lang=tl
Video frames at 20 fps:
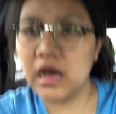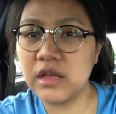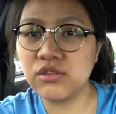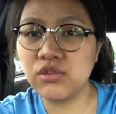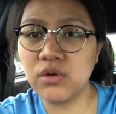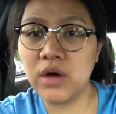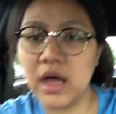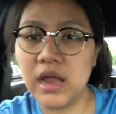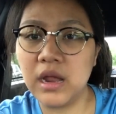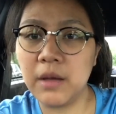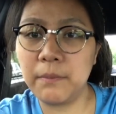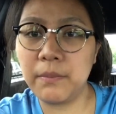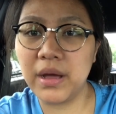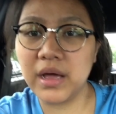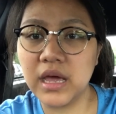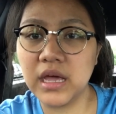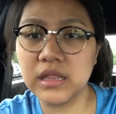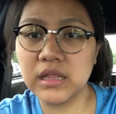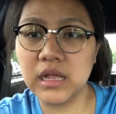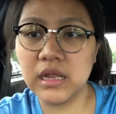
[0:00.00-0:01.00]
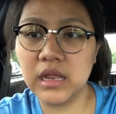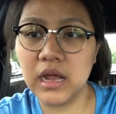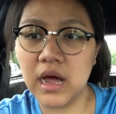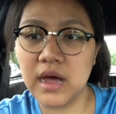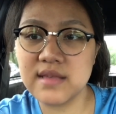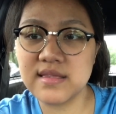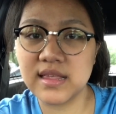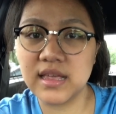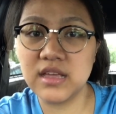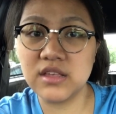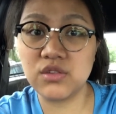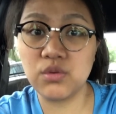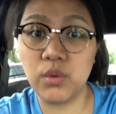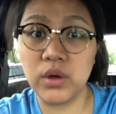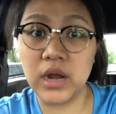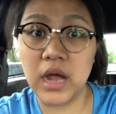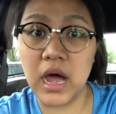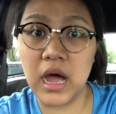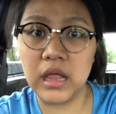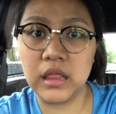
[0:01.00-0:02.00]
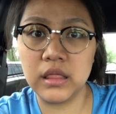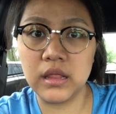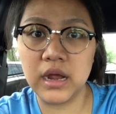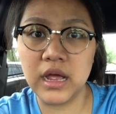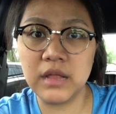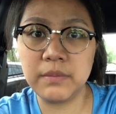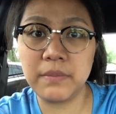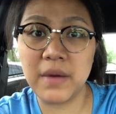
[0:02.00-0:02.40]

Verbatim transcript: kaso nga lang pagitan lang kasi is 100